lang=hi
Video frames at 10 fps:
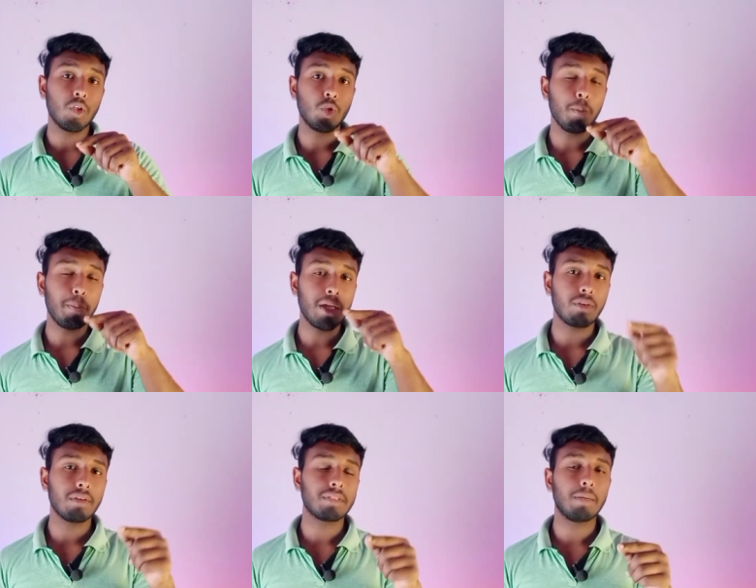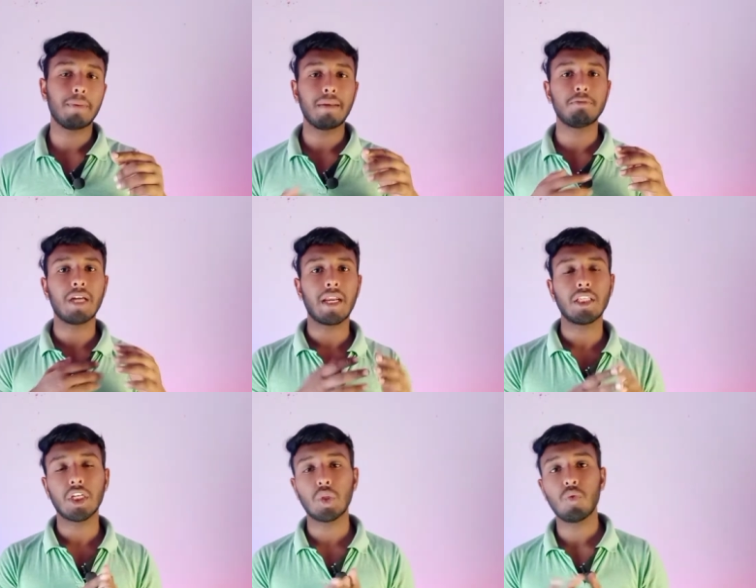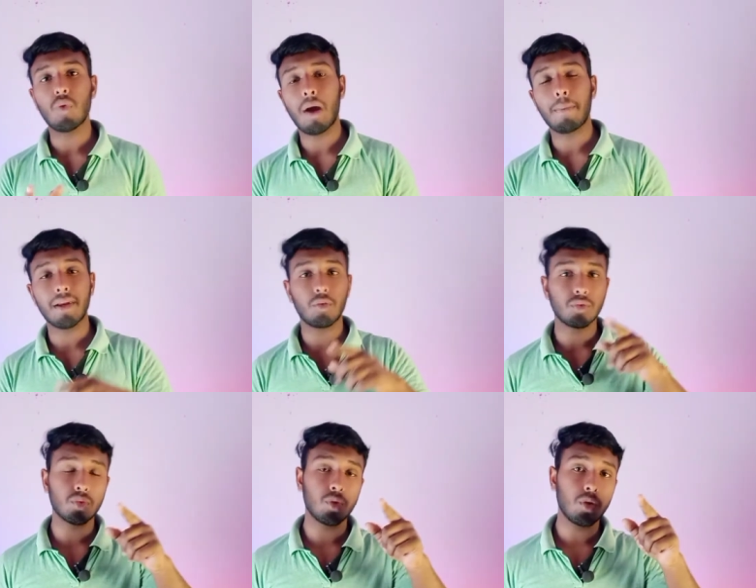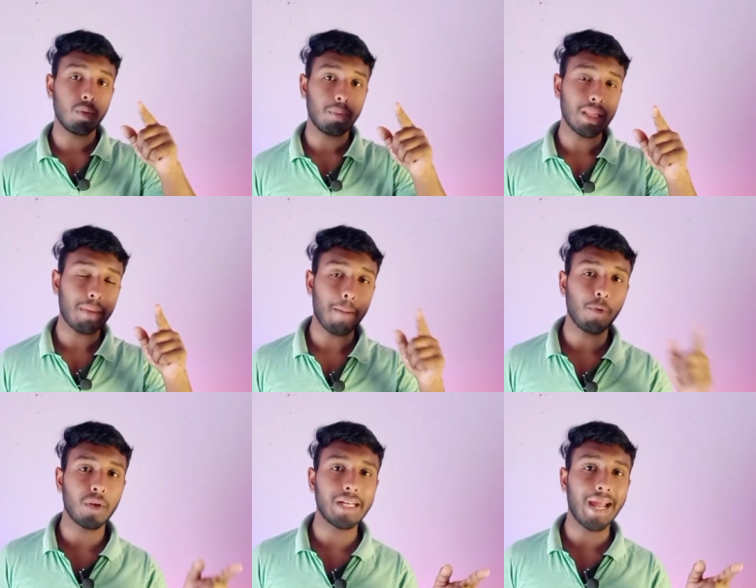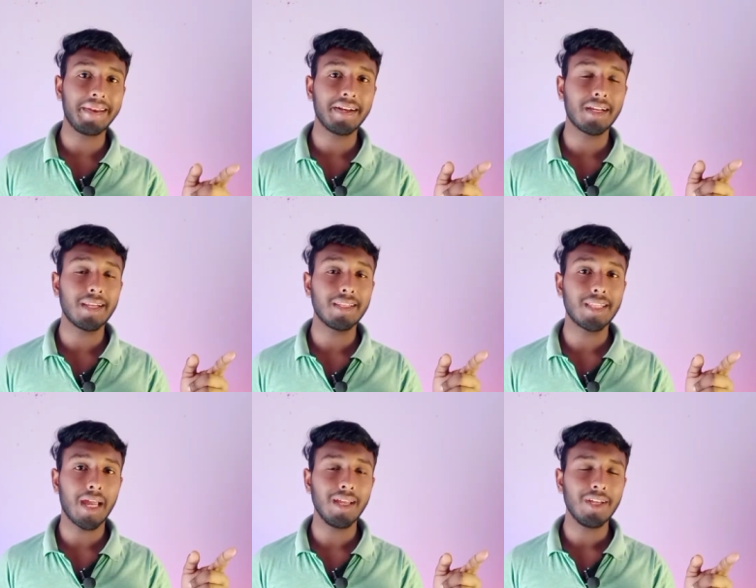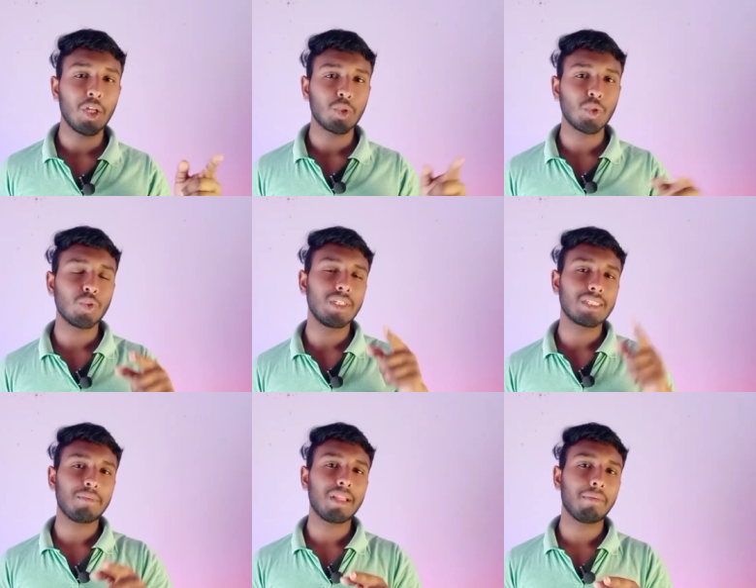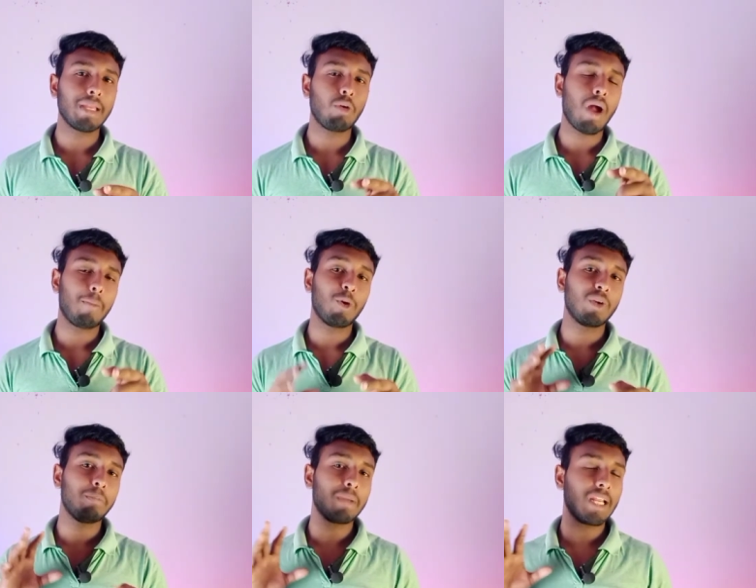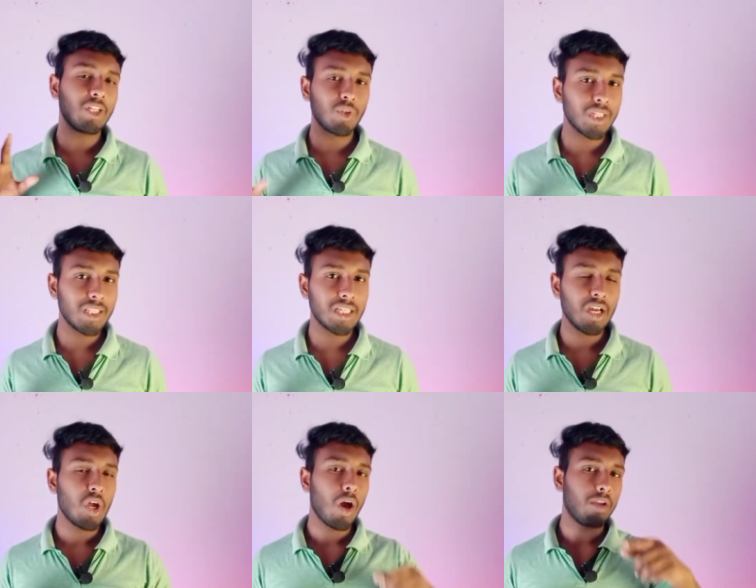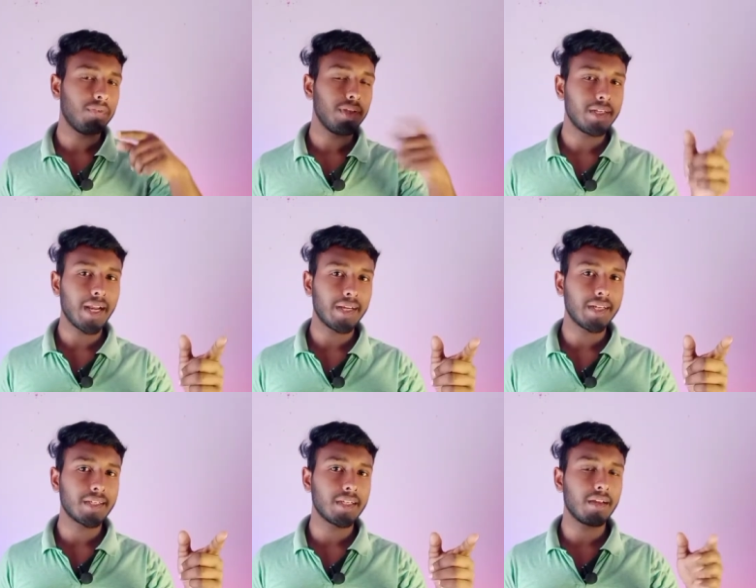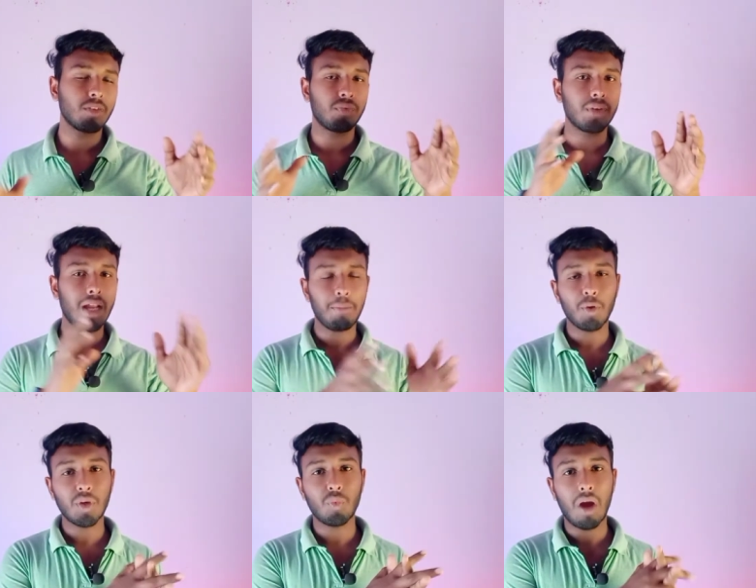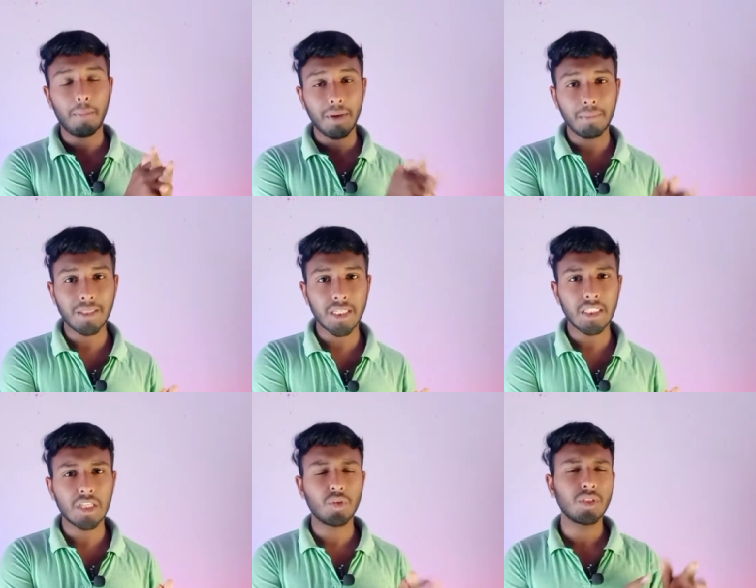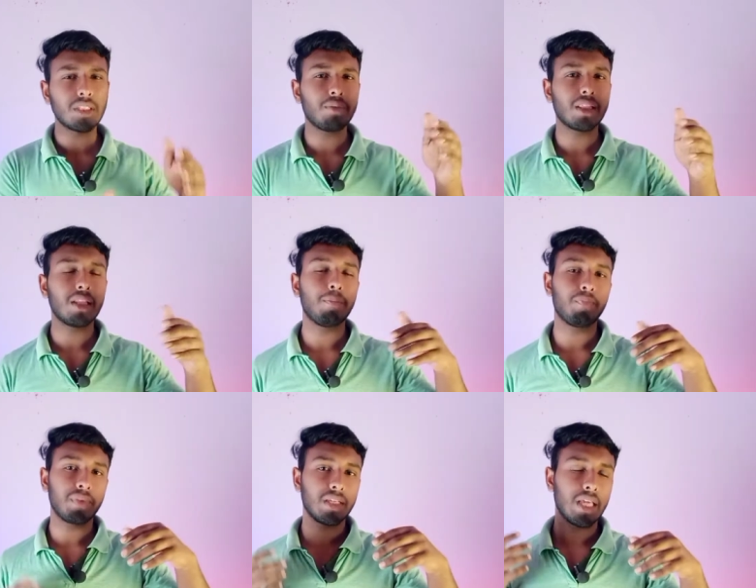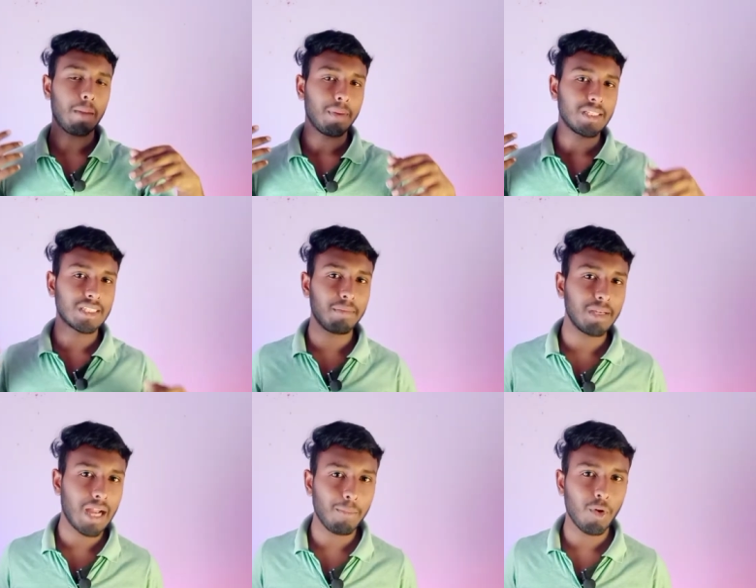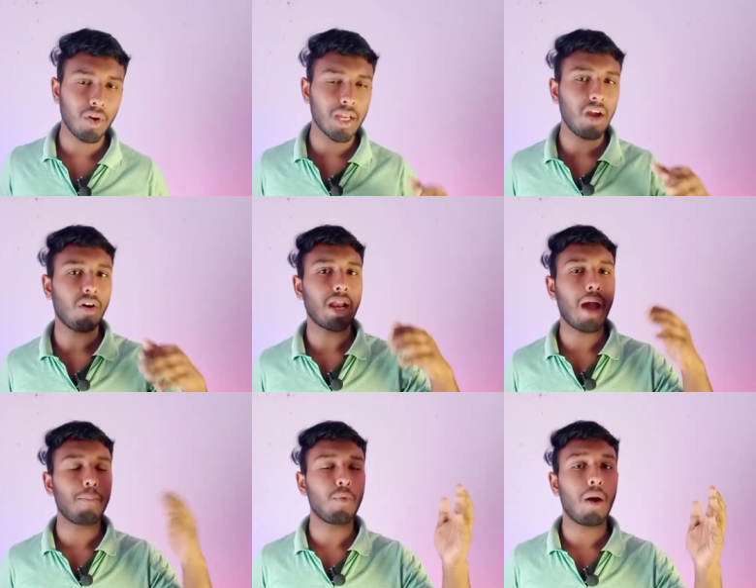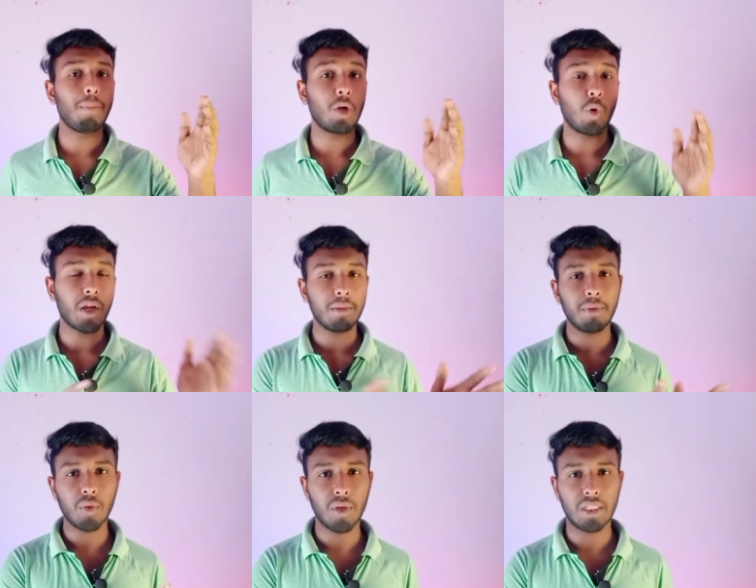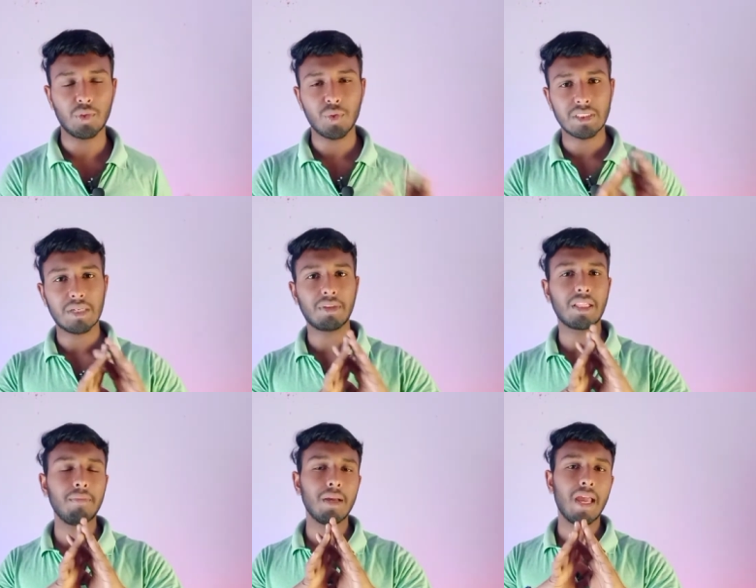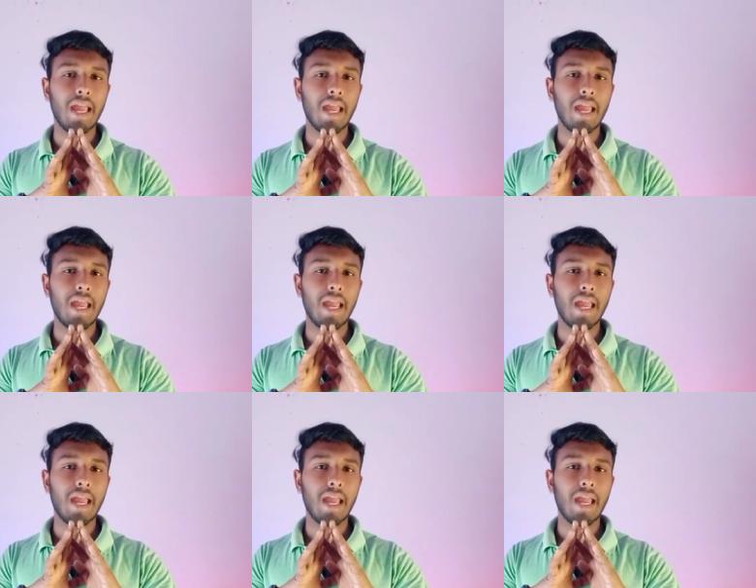जो मेन वेबसाइट पर आप जाना चाहते हो वहां पर उसको मतलब आपको रिडायरेक्ट कर देता है दोस्तों इसका मतलब क्या हुआ आप लोगों ने पहले तो दे दिया और फिर रिडायरेक्ट किया तो फिर आप लोगों ने वहां पर भी दे दिया तो इसका मतलब यहाँ पर इसका भी काम हो गया और आप वहां पर लॉगिन भी हो गए तो इसका मतलब